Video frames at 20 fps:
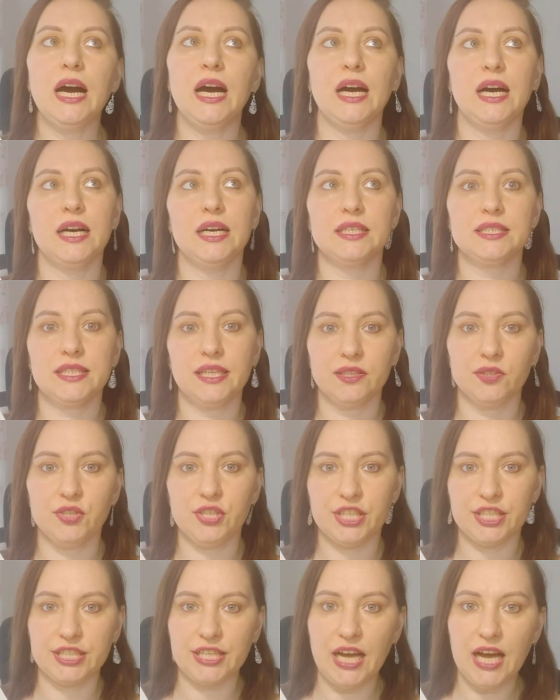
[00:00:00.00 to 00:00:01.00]
А,
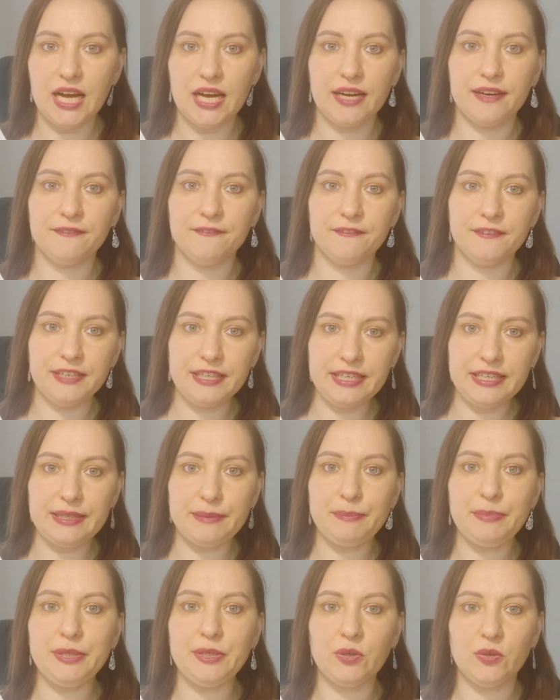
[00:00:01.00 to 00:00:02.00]
следующий шаг вы
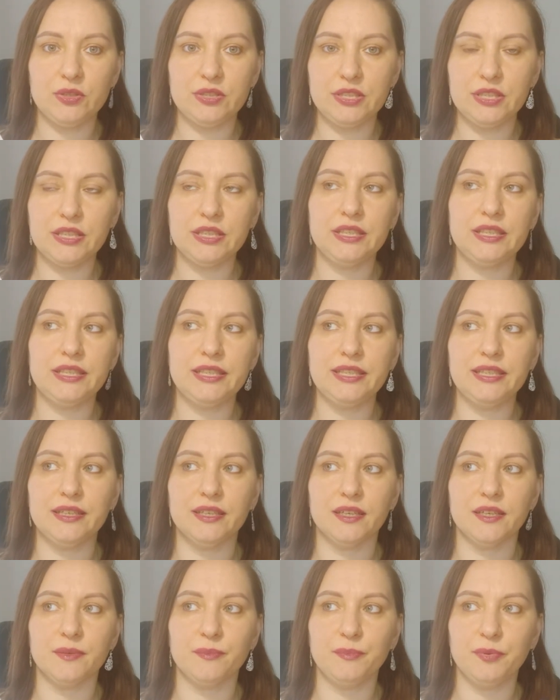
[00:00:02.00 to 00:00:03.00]
берете
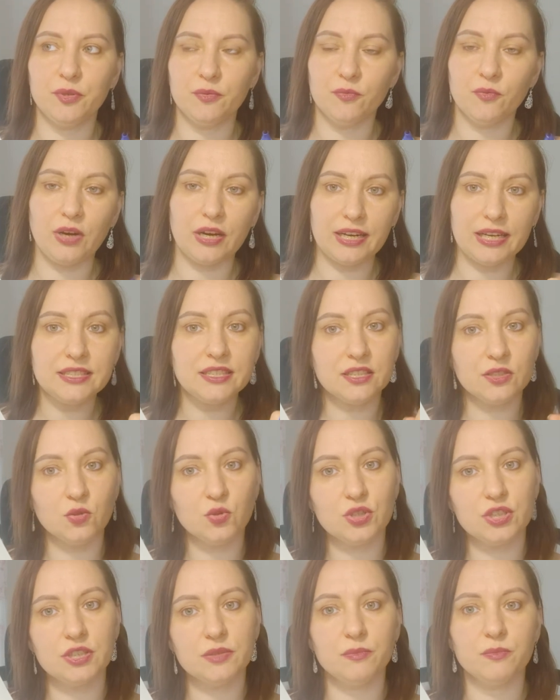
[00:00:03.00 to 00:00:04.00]
и э, как раз таки
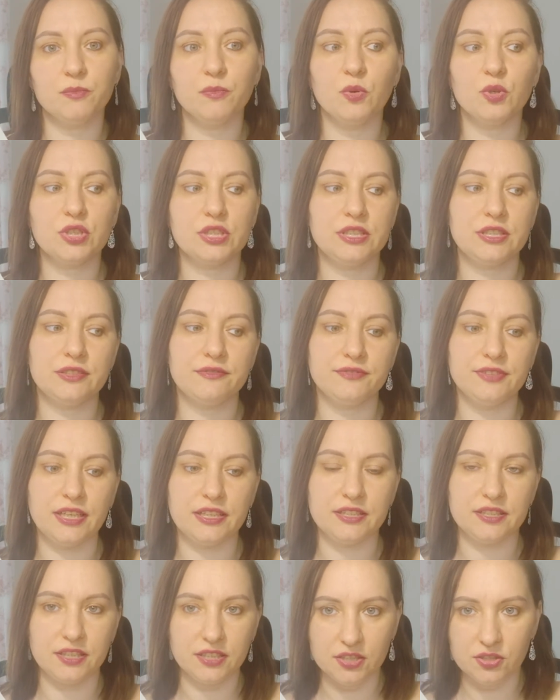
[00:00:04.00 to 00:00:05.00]
уже можете
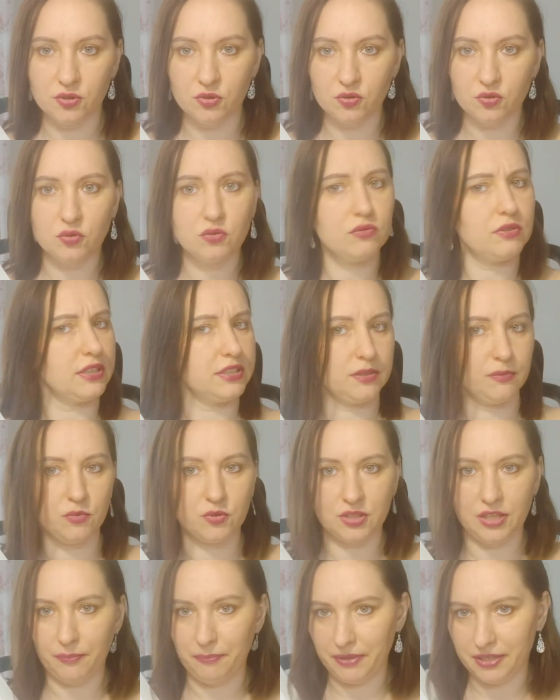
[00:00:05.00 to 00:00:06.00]
взять кисточку, хотя
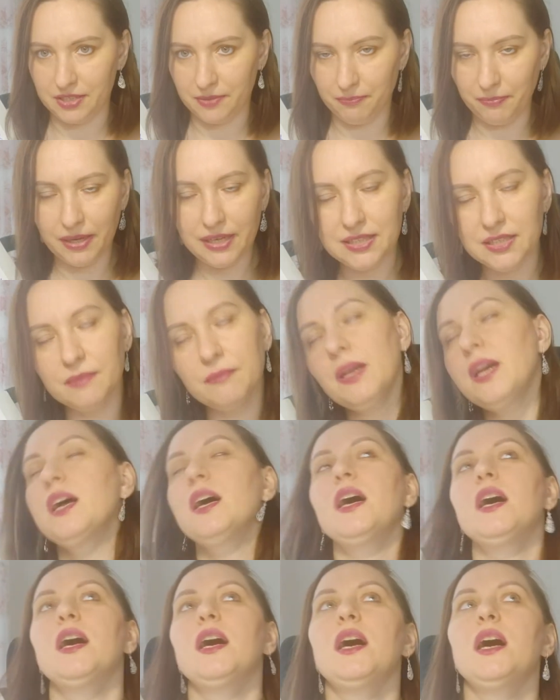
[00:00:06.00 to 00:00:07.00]
можно опять же пальцем,
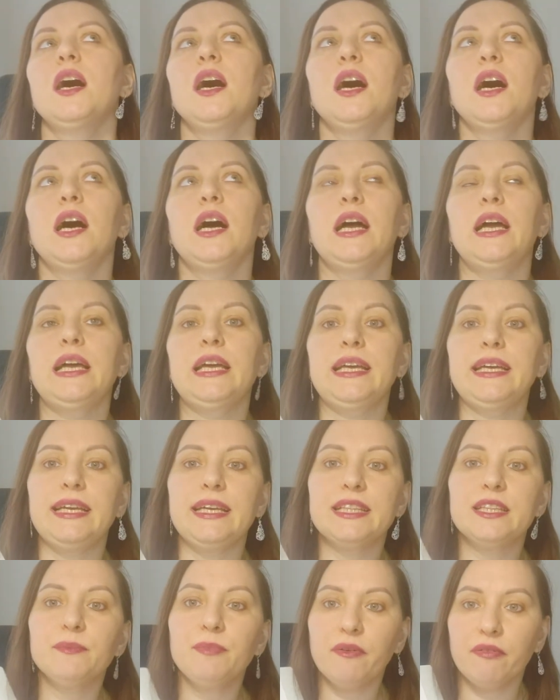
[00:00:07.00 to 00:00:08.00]

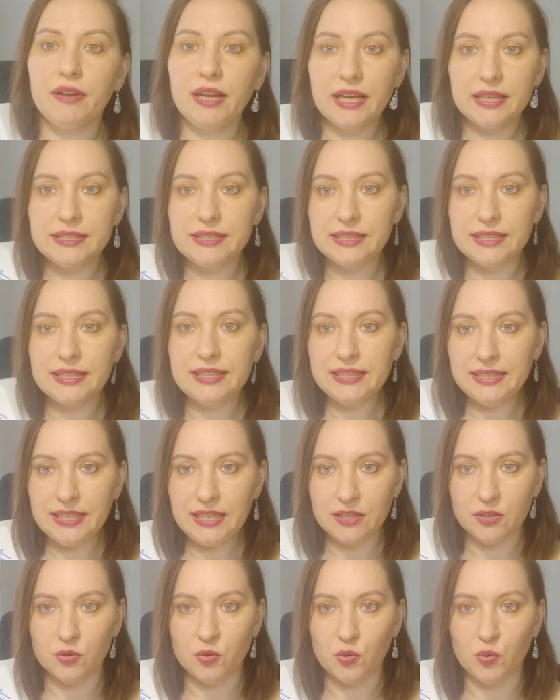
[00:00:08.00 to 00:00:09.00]
и добавляйте
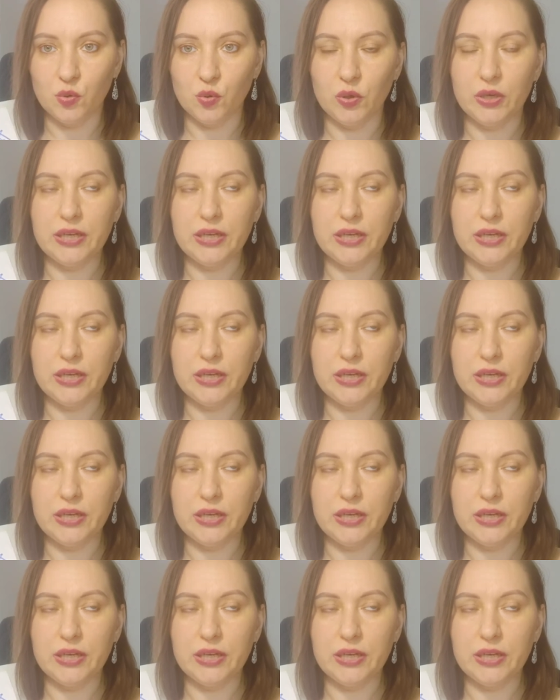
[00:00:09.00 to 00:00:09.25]
энергию,